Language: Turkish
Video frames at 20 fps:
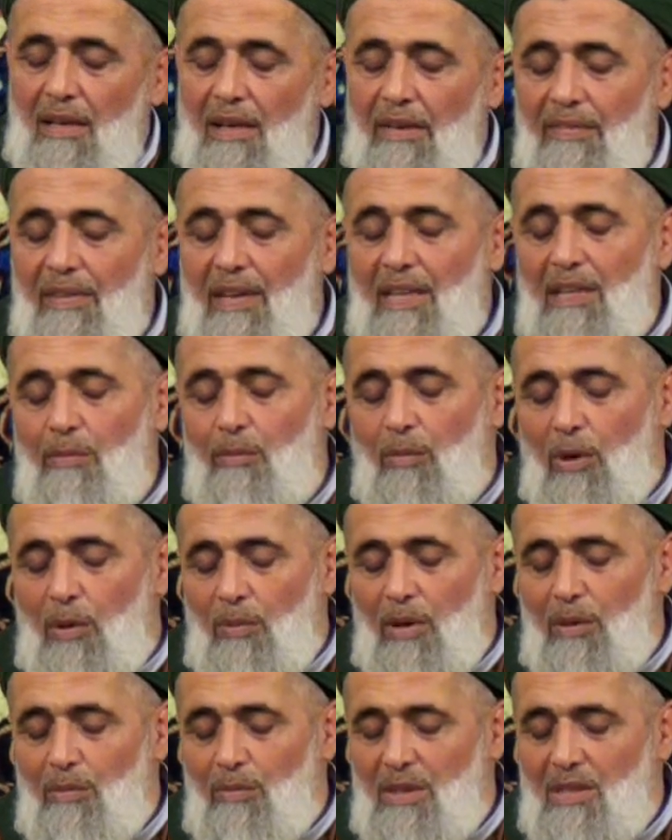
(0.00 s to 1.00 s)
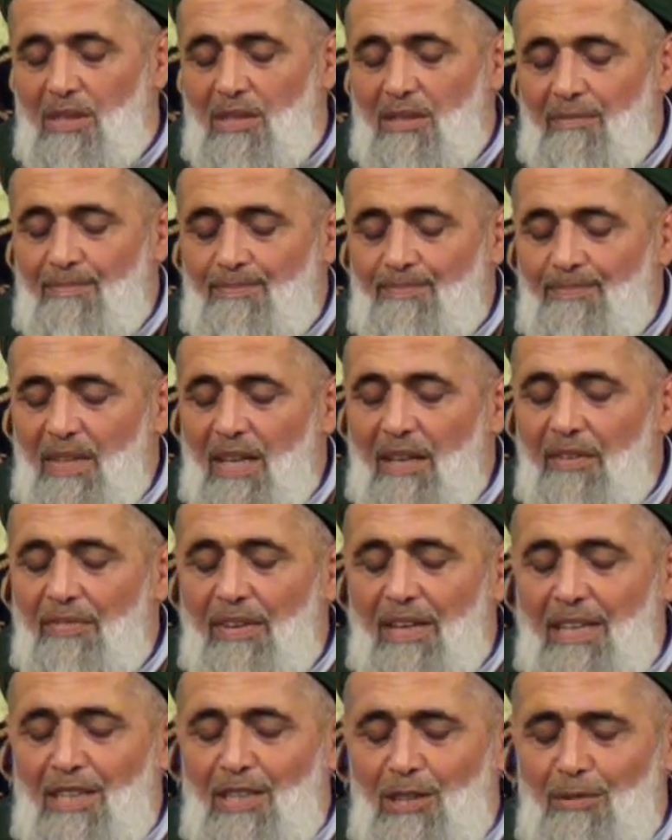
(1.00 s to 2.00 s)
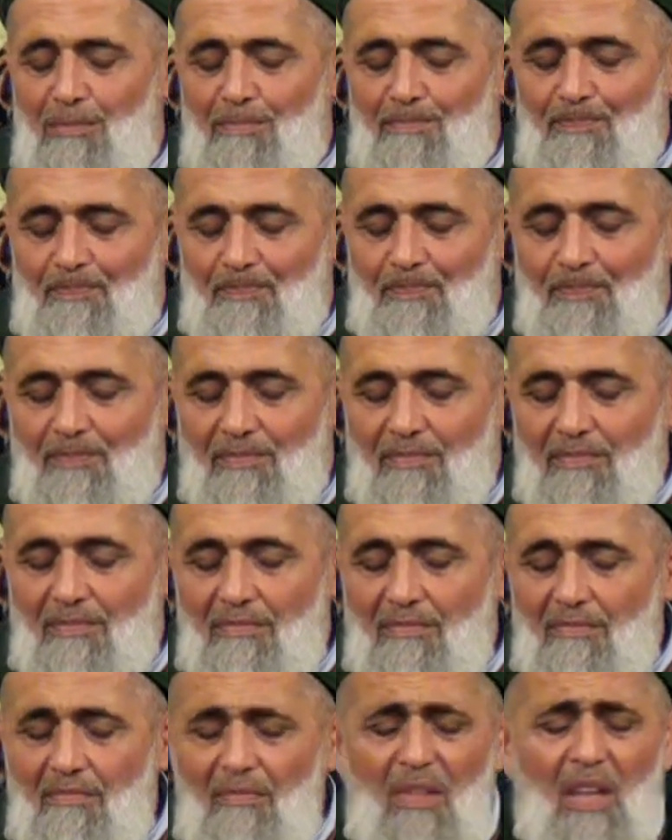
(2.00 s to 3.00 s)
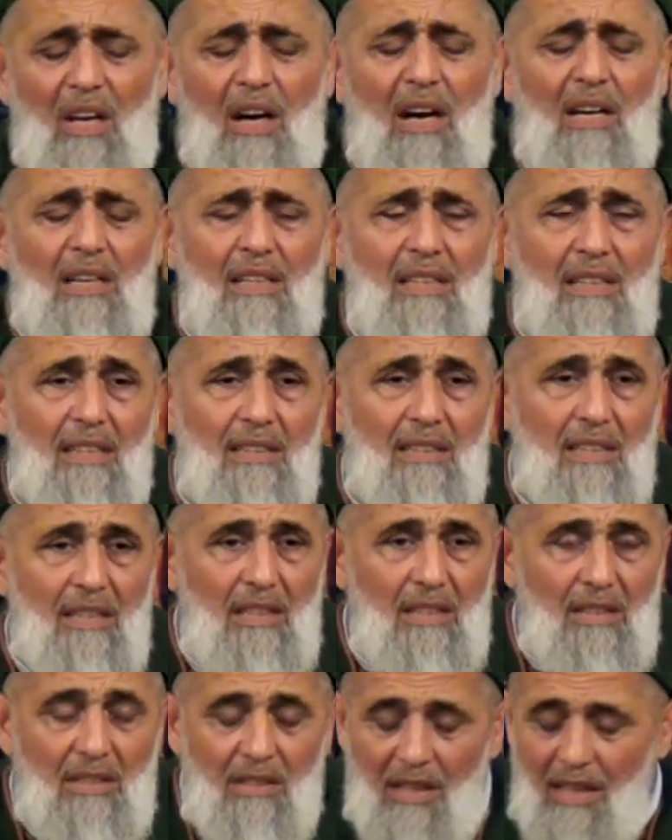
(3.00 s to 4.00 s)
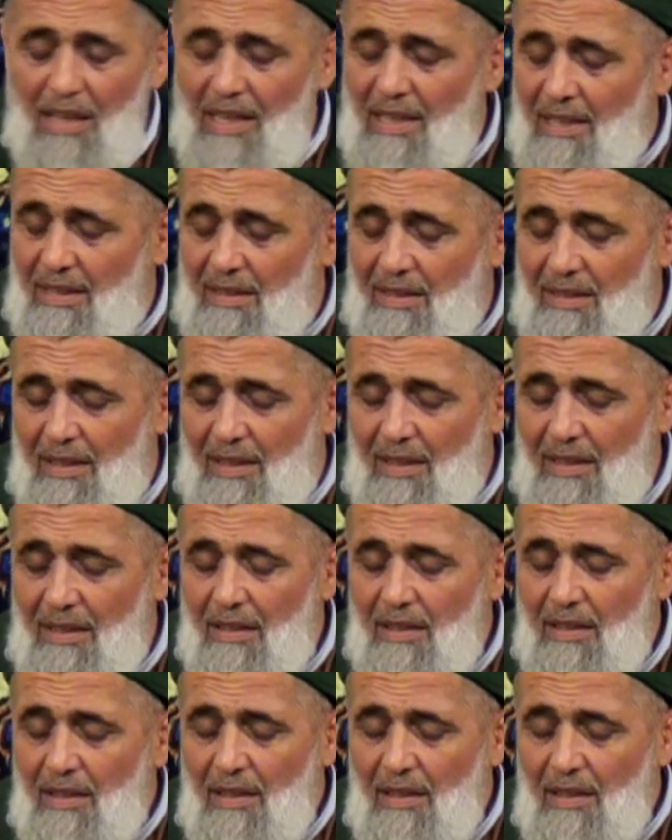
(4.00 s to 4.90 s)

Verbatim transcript: Efendim babamız efendim ahirete irtihal etti.